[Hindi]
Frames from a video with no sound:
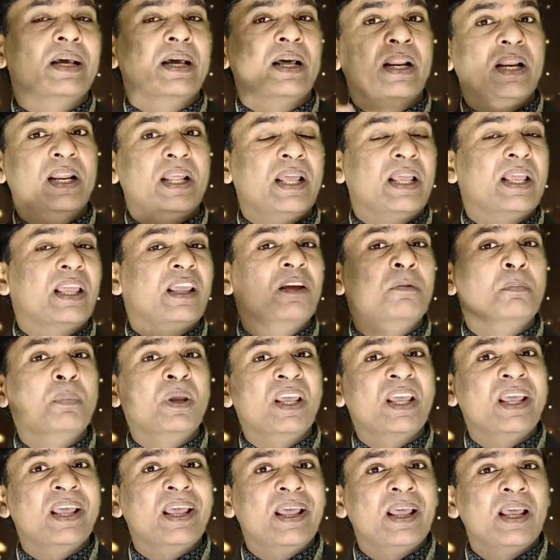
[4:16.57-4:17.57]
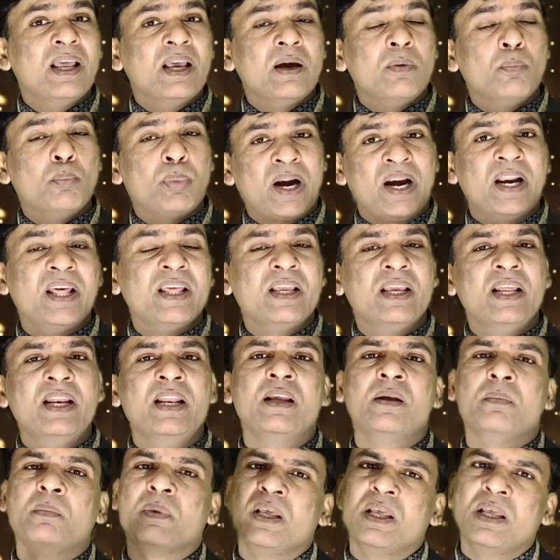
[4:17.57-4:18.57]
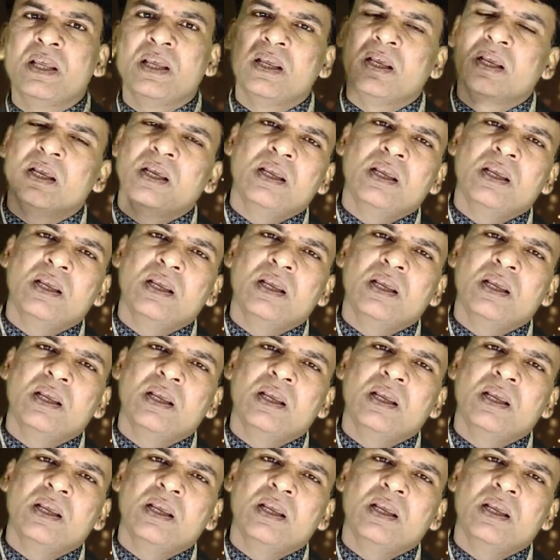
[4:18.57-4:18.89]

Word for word: रेकी में प्राणिक हीलिंग में